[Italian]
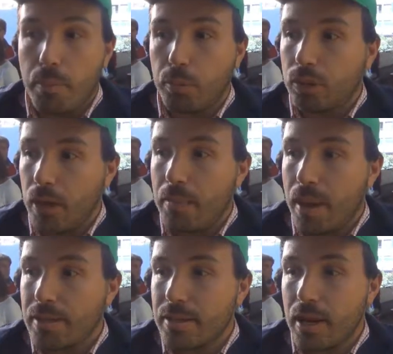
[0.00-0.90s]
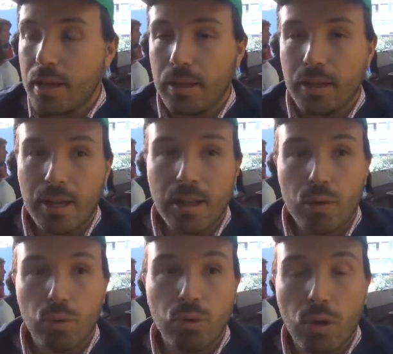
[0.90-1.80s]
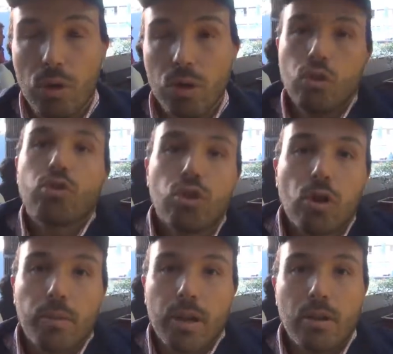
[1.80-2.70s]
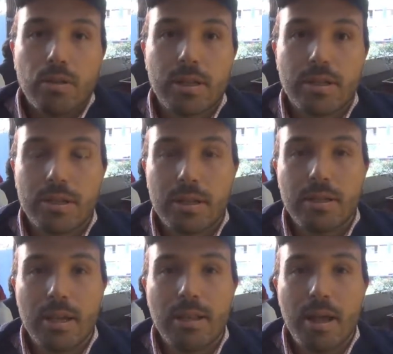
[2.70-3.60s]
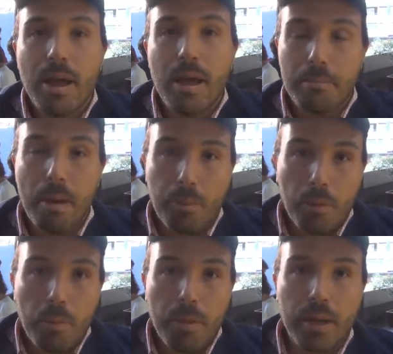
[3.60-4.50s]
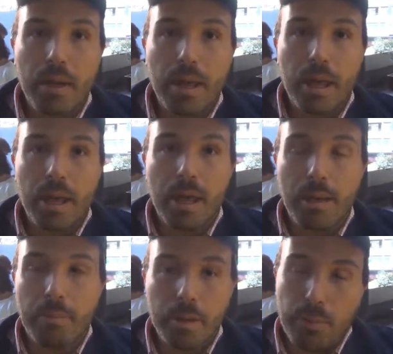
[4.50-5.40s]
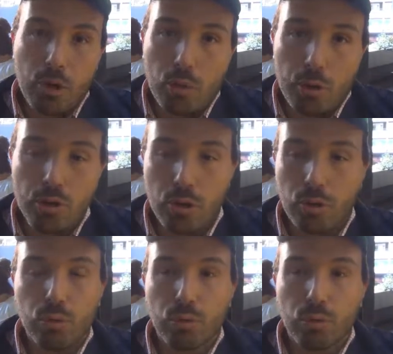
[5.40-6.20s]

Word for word: potrebbe potrebbe essere di grande aiuto non solo per la nostra stessa azienda ma proprio per il, eh, per, per il comprensorio